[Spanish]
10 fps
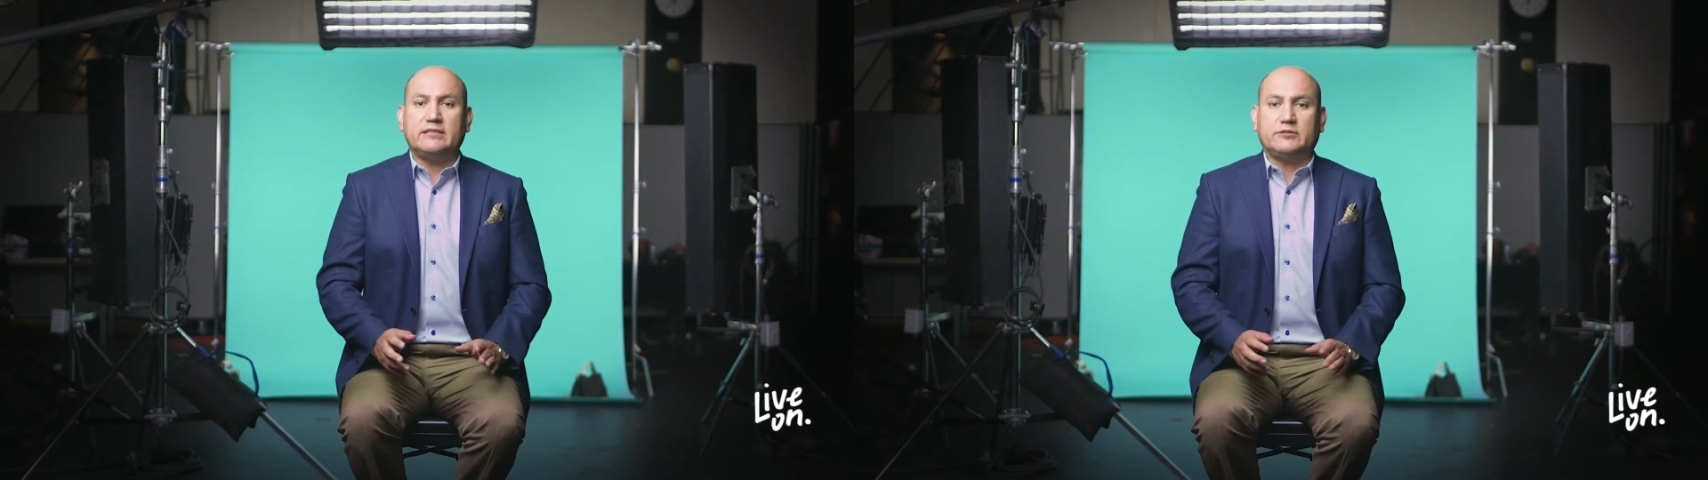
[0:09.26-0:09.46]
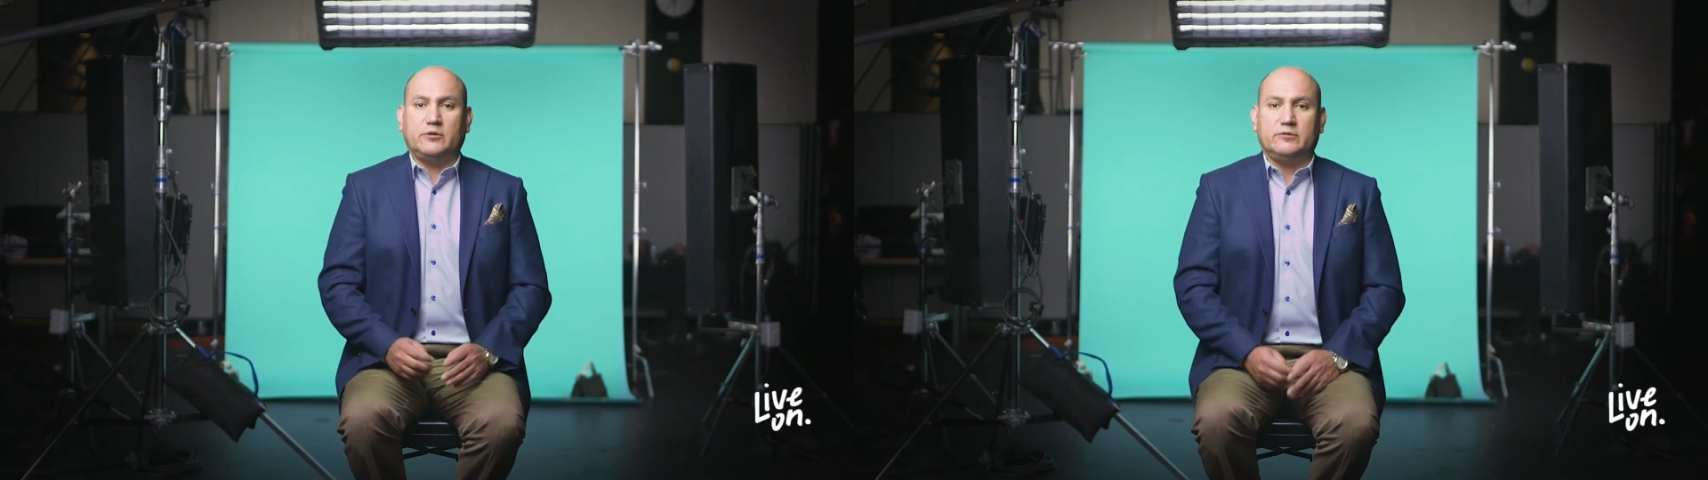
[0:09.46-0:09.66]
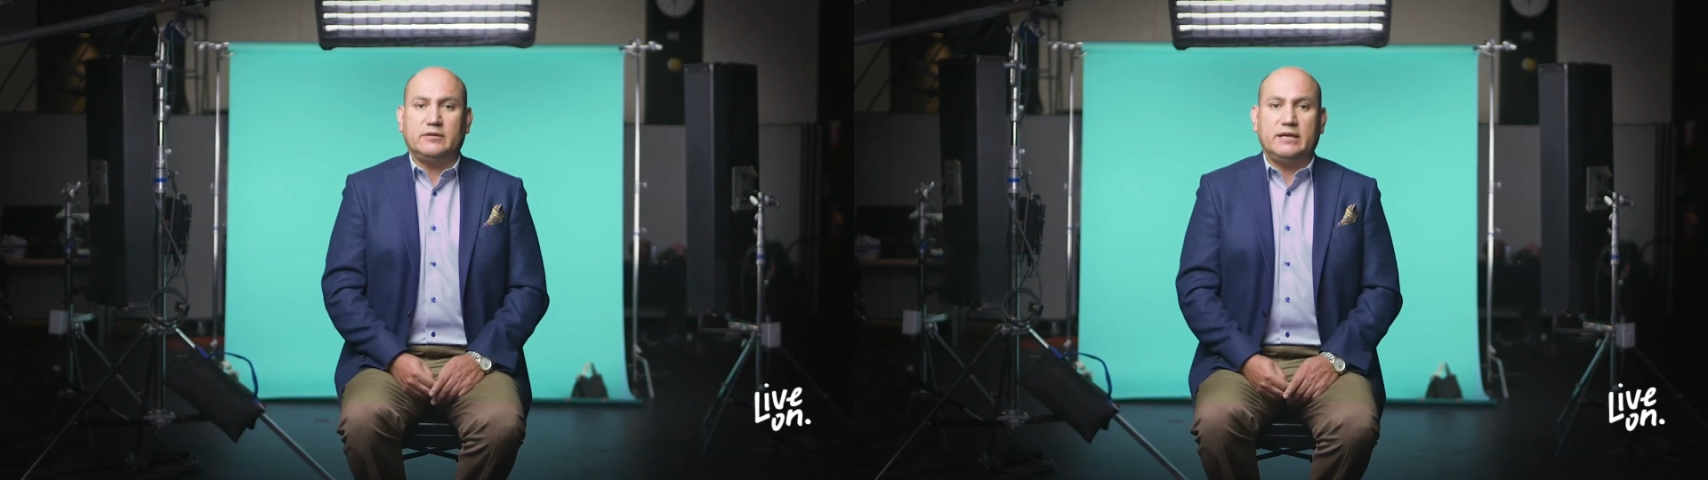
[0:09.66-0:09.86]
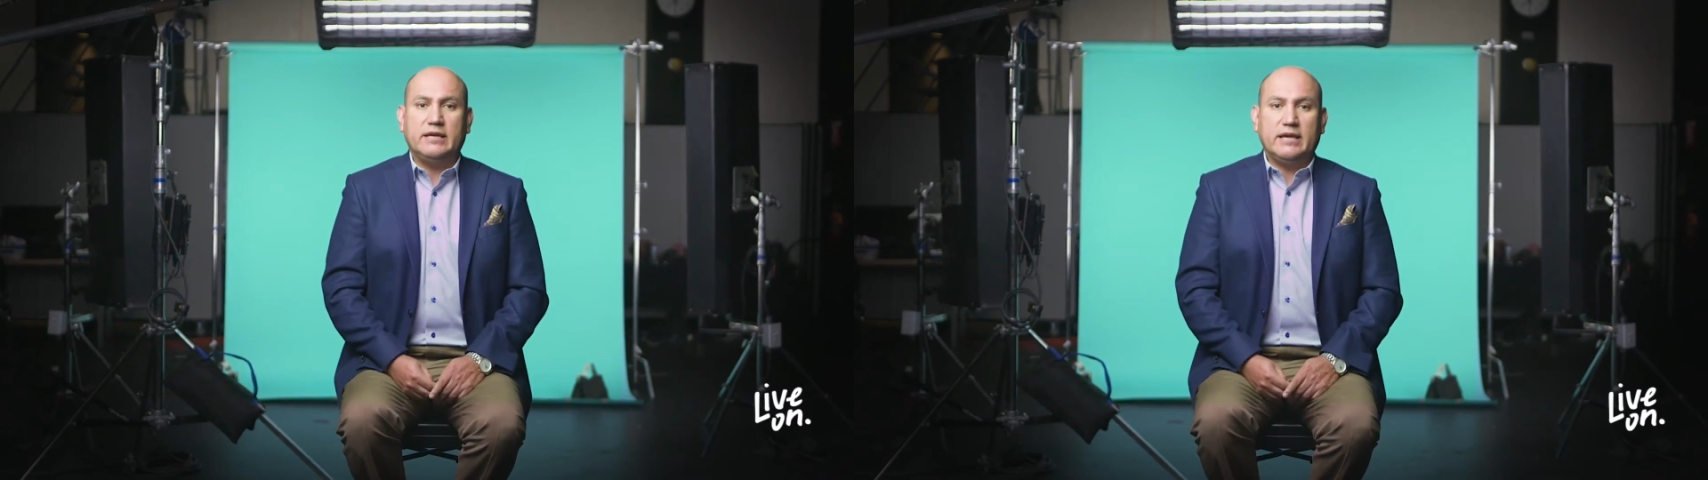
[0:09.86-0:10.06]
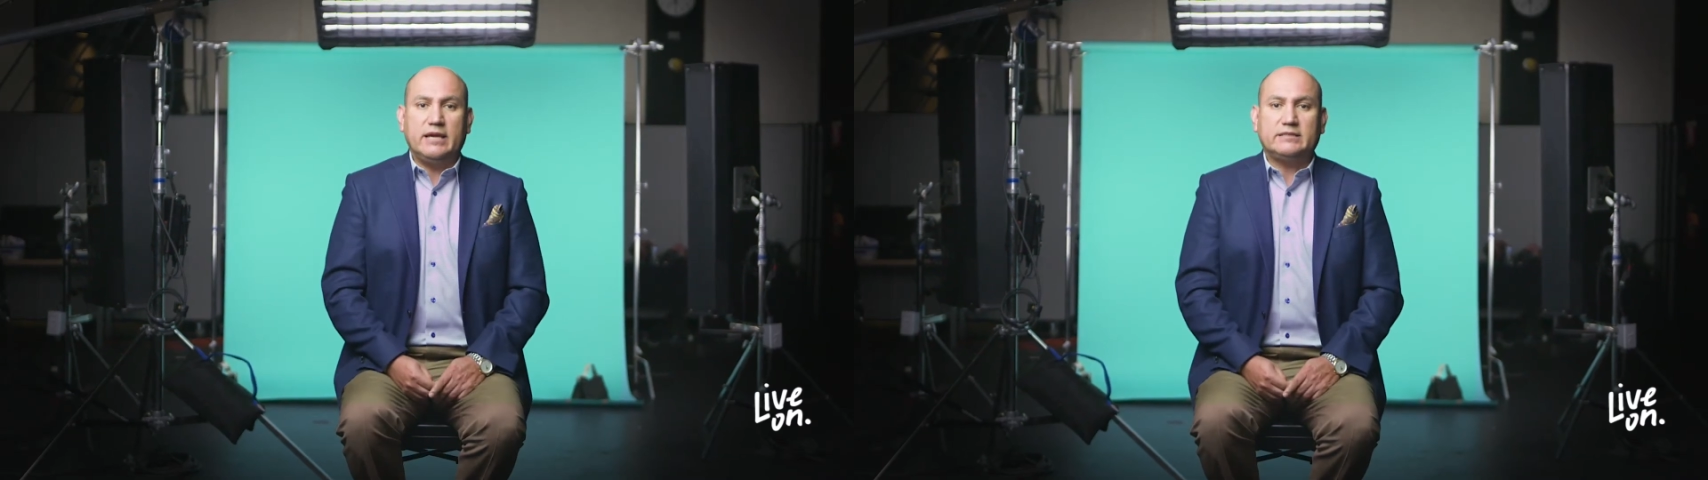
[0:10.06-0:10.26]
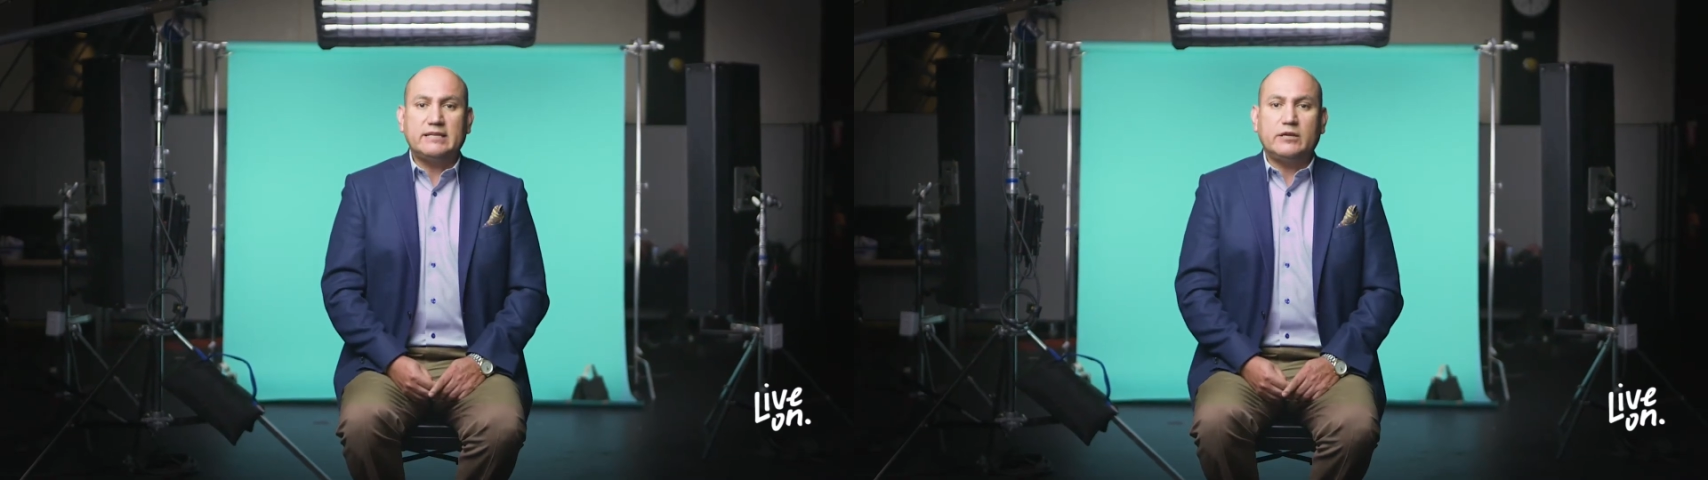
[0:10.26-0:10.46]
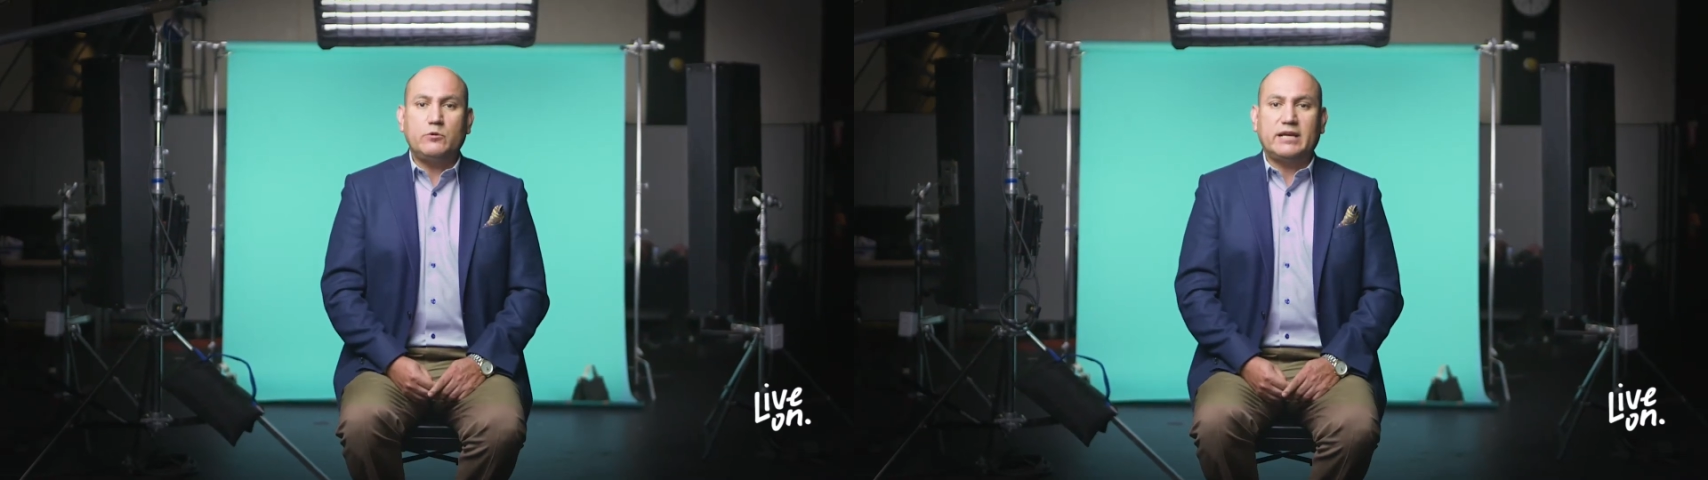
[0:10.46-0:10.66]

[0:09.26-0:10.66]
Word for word: esto, estás en